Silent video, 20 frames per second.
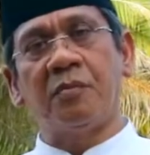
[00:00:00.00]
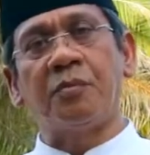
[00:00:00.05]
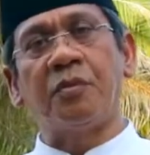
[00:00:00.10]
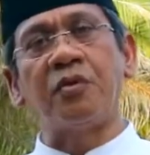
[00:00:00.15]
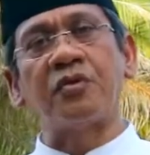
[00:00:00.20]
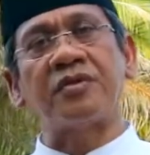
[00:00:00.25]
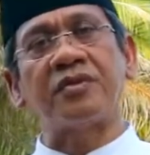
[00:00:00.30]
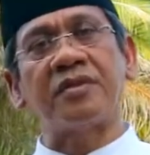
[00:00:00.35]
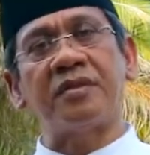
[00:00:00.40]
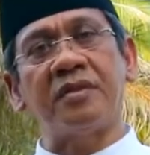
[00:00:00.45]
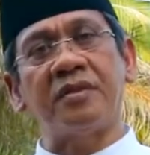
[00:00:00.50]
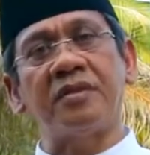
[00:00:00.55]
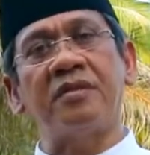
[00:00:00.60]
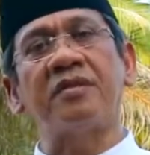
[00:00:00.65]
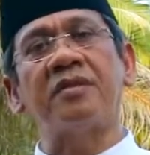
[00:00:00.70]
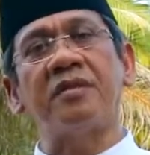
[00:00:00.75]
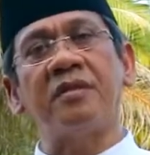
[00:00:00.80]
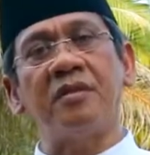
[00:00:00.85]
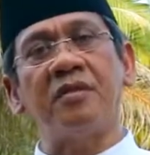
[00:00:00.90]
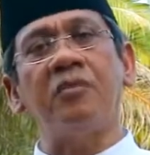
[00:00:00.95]

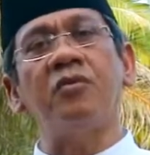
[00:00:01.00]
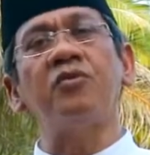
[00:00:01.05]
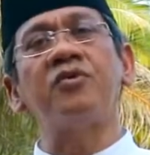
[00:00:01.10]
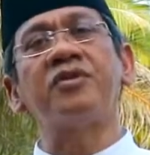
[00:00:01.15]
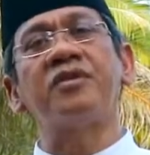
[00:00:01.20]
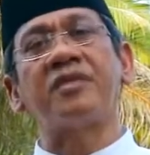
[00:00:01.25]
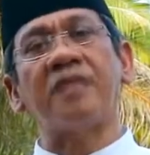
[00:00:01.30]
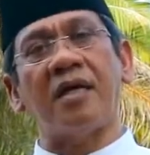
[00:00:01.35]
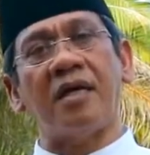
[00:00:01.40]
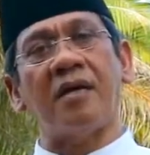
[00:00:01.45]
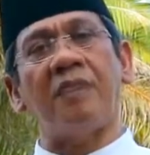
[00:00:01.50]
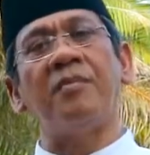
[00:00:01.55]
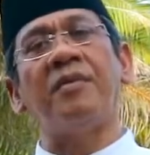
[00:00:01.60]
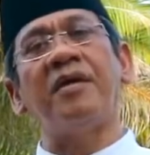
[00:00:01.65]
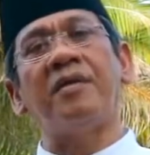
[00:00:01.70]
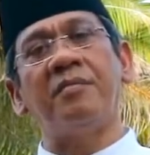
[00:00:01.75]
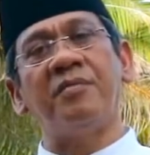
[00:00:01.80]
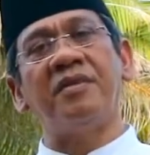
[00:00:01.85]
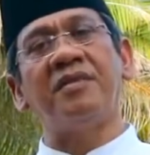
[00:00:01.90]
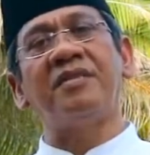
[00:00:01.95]
posisi
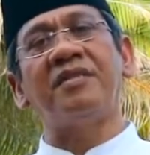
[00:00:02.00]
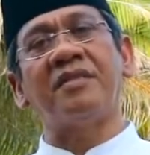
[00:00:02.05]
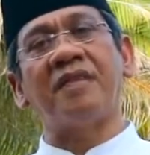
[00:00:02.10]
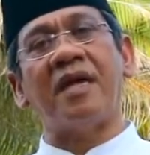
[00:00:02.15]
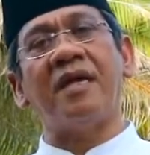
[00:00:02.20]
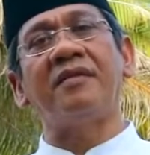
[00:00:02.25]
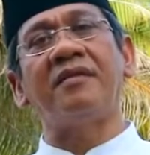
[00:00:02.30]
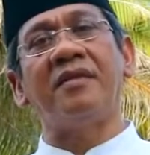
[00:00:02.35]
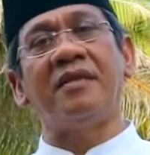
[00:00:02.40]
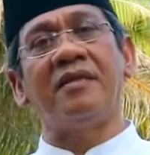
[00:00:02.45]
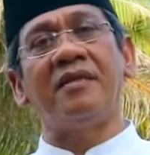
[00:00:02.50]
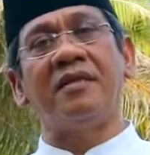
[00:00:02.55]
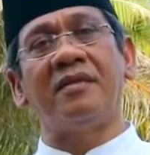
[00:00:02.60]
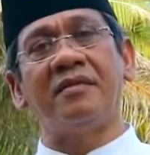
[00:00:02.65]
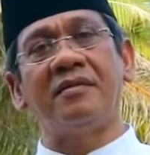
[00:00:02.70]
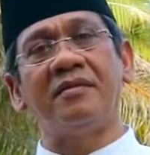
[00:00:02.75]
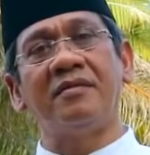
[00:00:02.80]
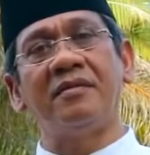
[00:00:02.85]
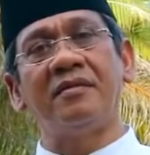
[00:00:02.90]
Usamah bin Zaid ini